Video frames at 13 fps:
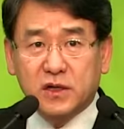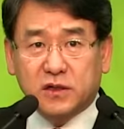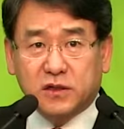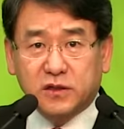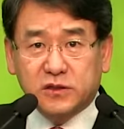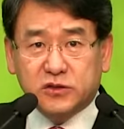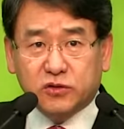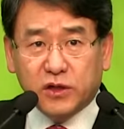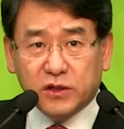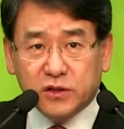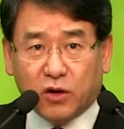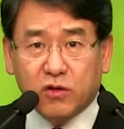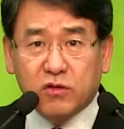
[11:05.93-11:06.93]

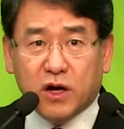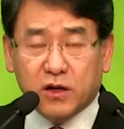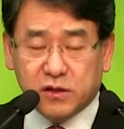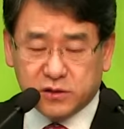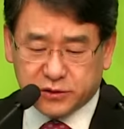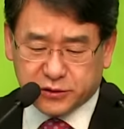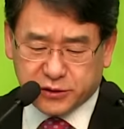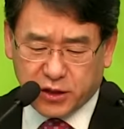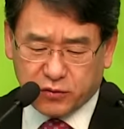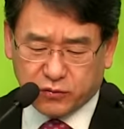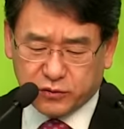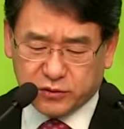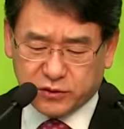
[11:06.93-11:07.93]
그리스도의 영광을
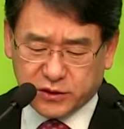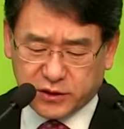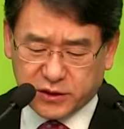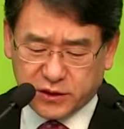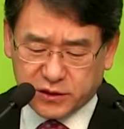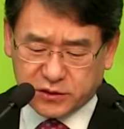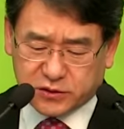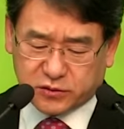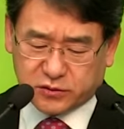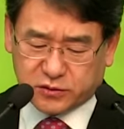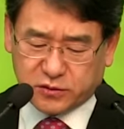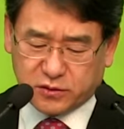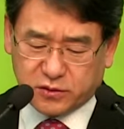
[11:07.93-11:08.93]
세우는 데
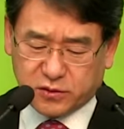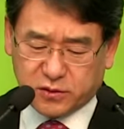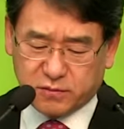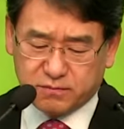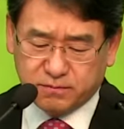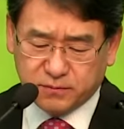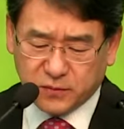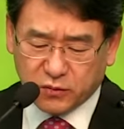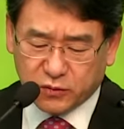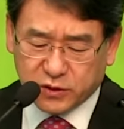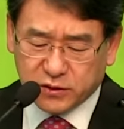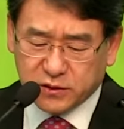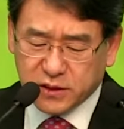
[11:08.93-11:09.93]
있어서
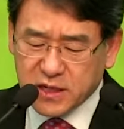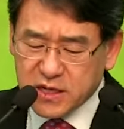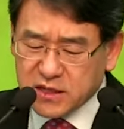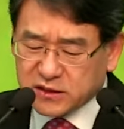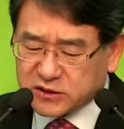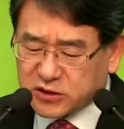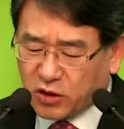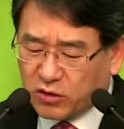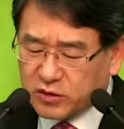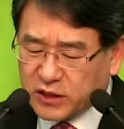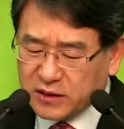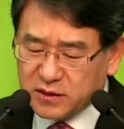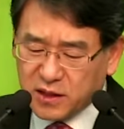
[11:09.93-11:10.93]
우리는
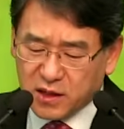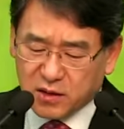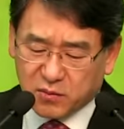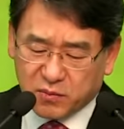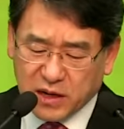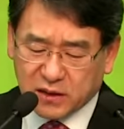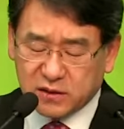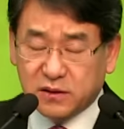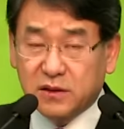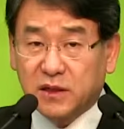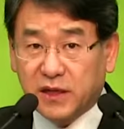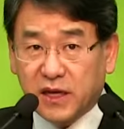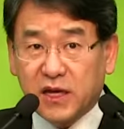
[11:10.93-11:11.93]
선한 말을
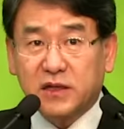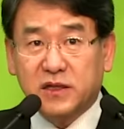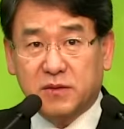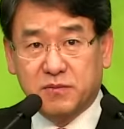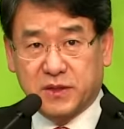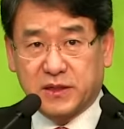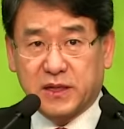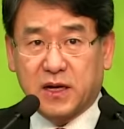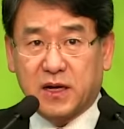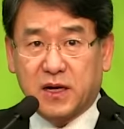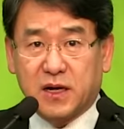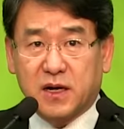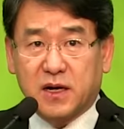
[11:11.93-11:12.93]
해야
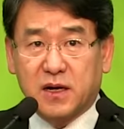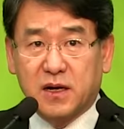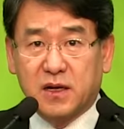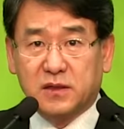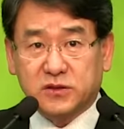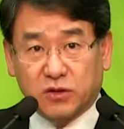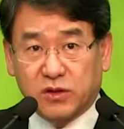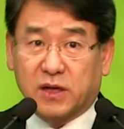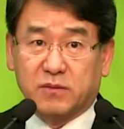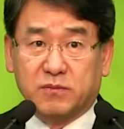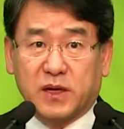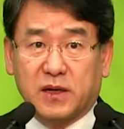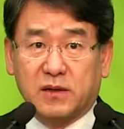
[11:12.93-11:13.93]
됩니다.
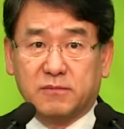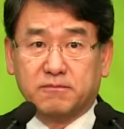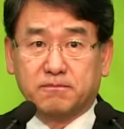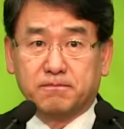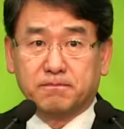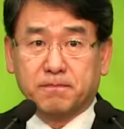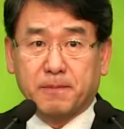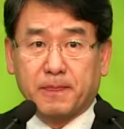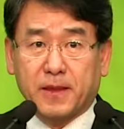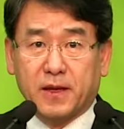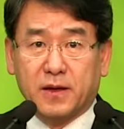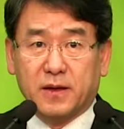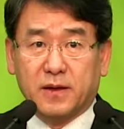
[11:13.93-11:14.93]
선한 말.
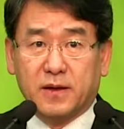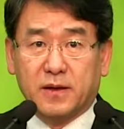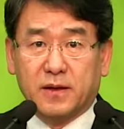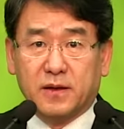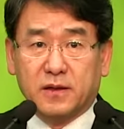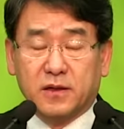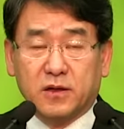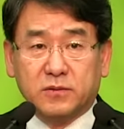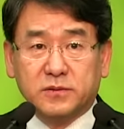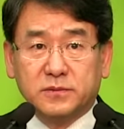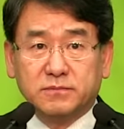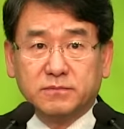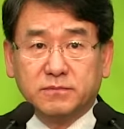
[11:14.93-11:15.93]

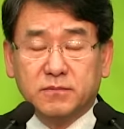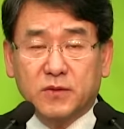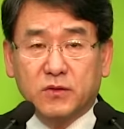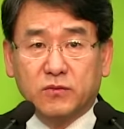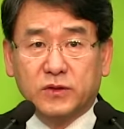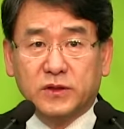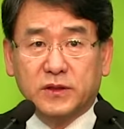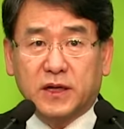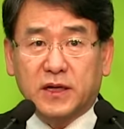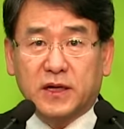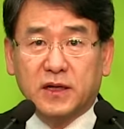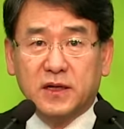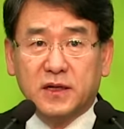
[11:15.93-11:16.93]
여러분
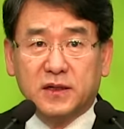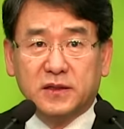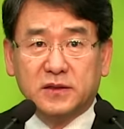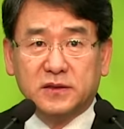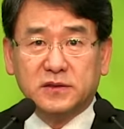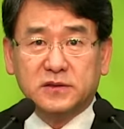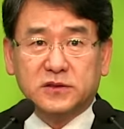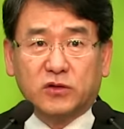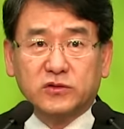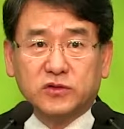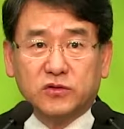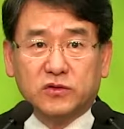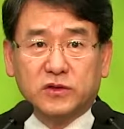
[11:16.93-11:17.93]
우리나라 응?
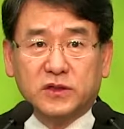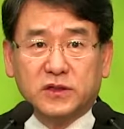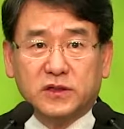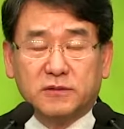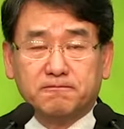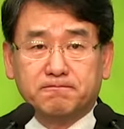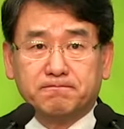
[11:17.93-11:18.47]
선조들이